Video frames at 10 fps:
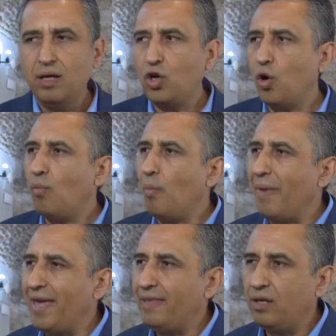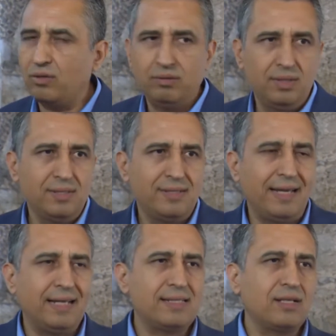como médico, si,
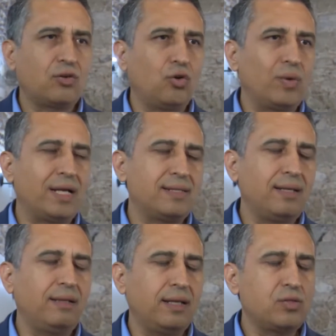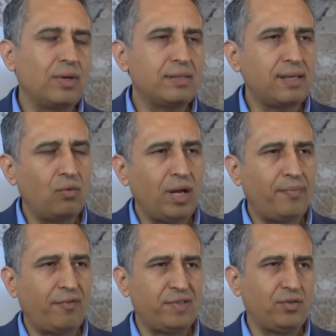eres con una, si tienes una cédula
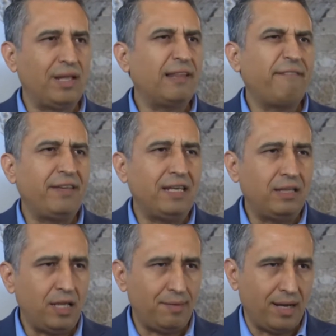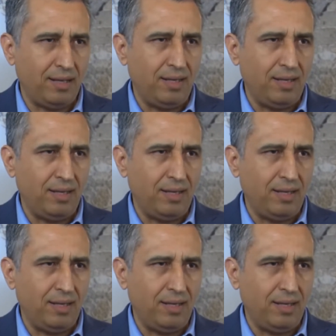profesional definitiva.